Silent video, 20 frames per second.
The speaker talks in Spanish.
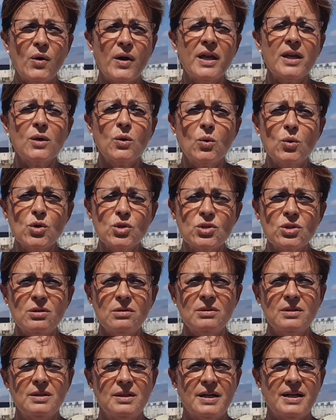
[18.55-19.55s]
e
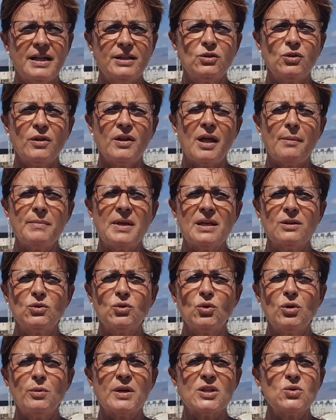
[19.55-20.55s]
incluso restos de
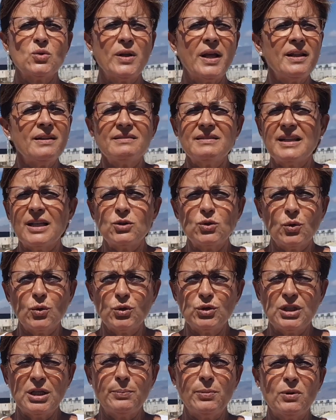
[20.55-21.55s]
amianto y basura de
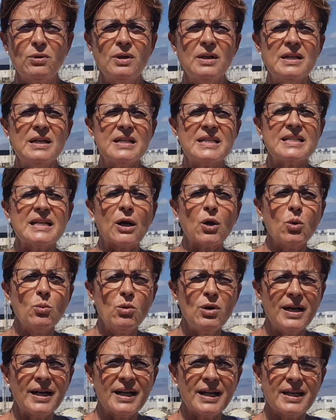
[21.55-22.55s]
todo tipo se
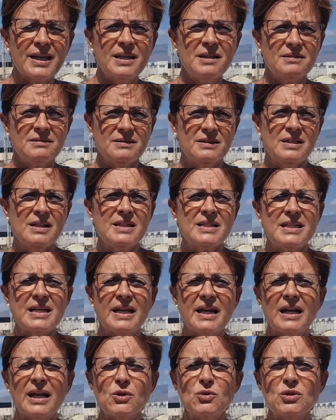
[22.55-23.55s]
acumulan aquí,
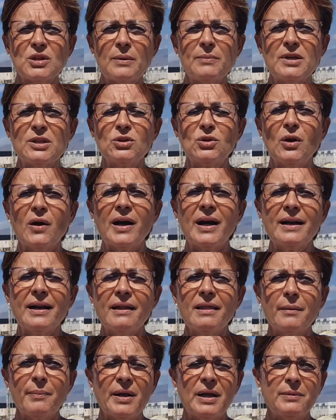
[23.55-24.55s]
sin que el ayuntamiento haga
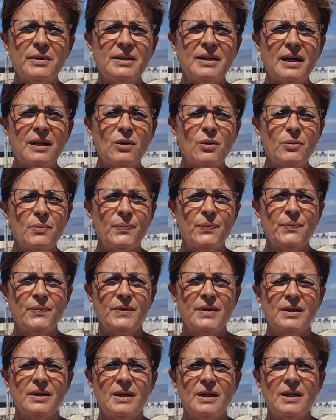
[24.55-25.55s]
nada para evitarlo.
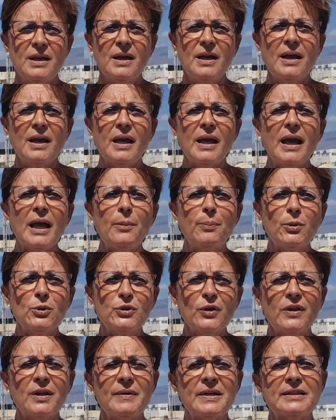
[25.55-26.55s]
El
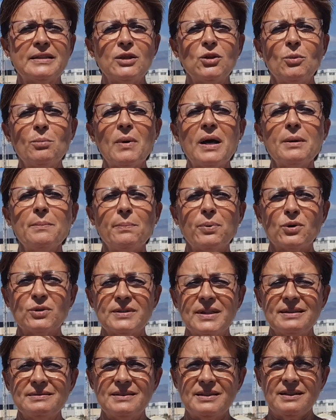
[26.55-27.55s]
punto de vertido más
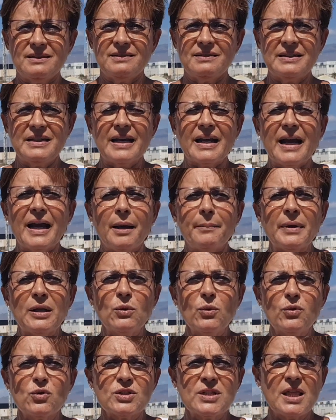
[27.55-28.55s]
importante y el que a
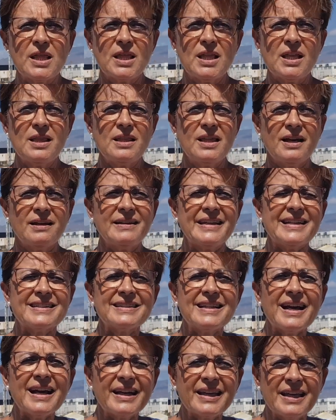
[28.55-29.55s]
menudo se incendia
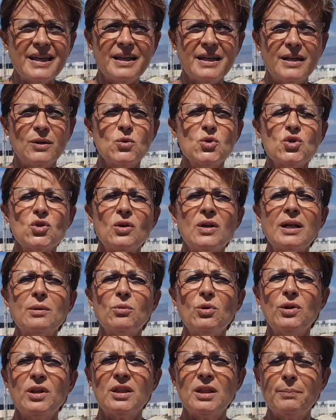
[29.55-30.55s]
está aquí en un
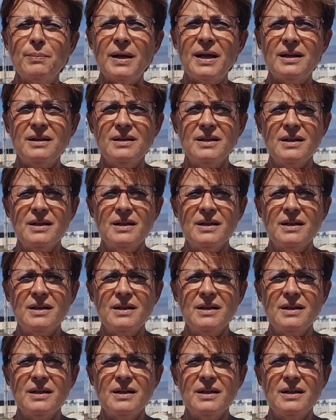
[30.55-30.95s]
solar municipal